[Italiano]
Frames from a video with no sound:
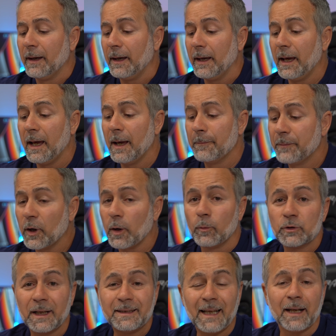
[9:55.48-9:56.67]
eh, però
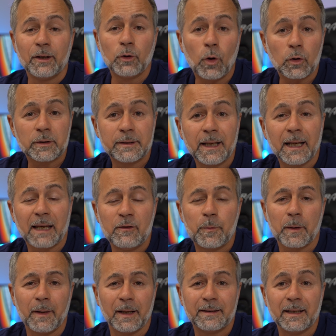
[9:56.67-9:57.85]
modalità notte che vi
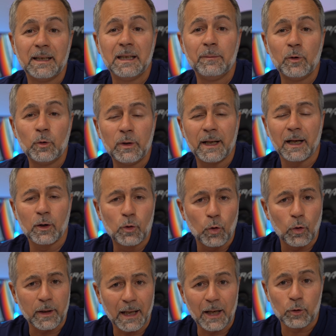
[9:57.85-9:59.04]
permette di diminuire
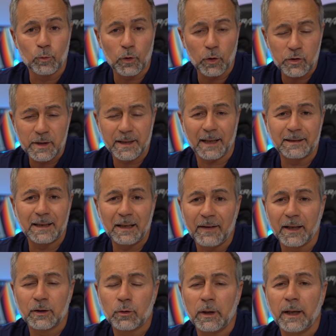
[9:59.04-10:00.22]
ancora la luminosità delle
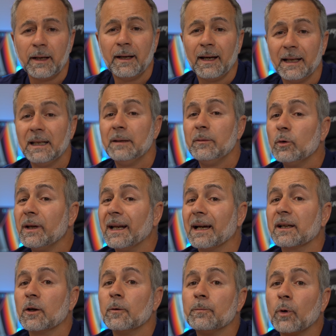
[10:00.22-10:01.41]
ventole e di diminuire
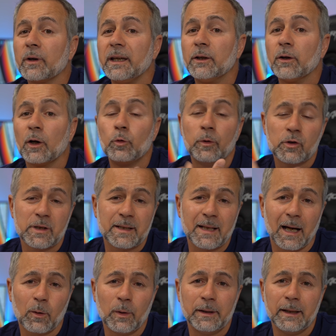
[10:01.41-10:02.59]
anche un pochino la
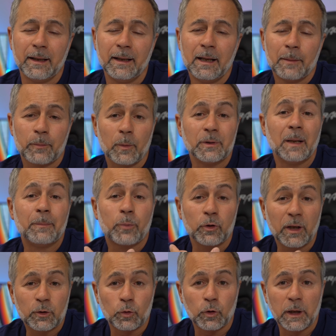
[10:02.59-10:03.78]
luminosità, quindi proprio del
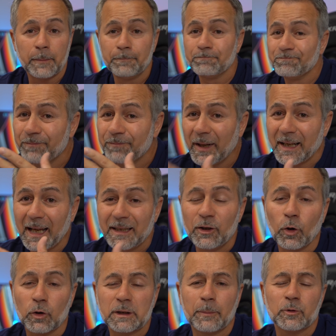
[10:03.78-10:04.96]
proiettore perché di
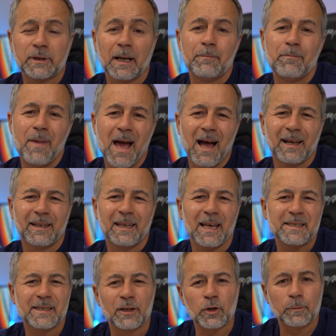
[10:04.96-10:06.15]
notte potrebbe anche
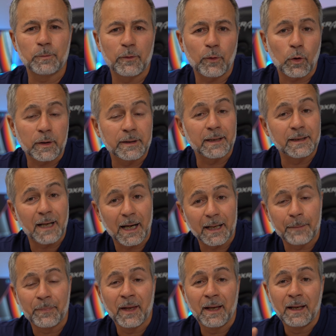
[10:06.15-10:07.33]
essere troppo forte e
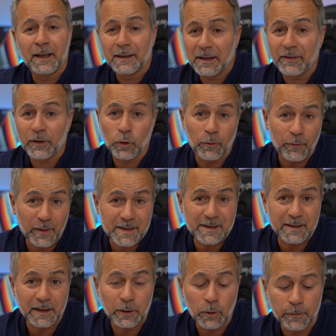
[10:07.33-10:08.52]
dare davvero
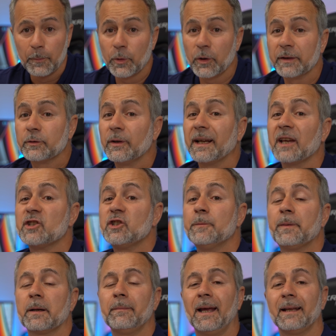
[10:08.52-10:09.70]
fastidio. Proiettore che ci
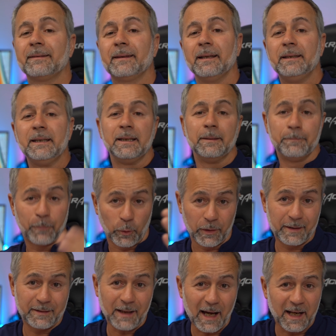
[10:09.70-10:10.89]
permette di
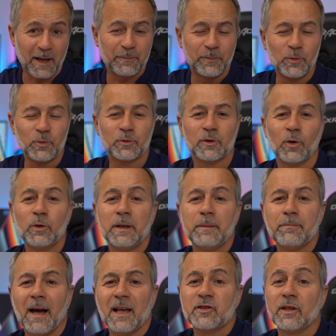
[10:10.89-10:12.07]
proiettare appunto
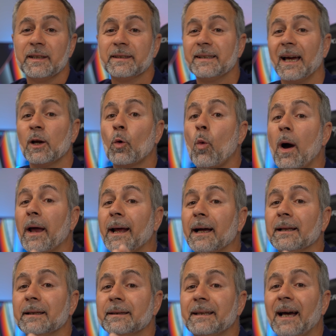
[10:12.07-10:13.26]
un'immagine dai
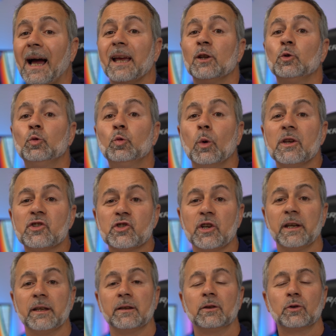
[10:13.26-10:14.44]
40 ai
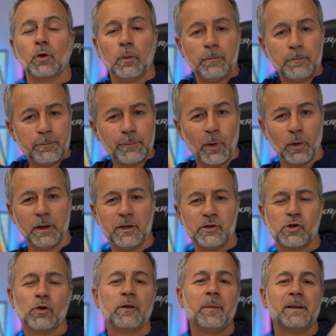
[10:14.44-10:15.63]
200
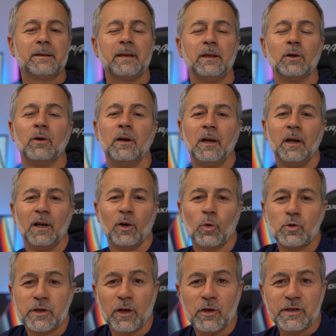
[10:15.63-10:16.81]
pollici. Ovviamente io lo
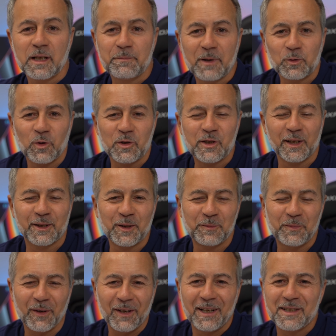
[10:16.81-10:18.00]
userò sempre a 200
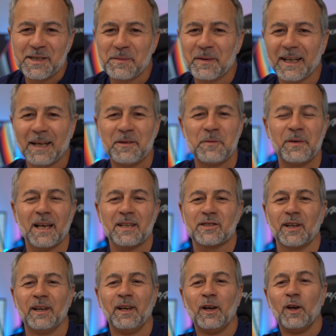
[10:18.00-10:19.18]
pollici perché mi piace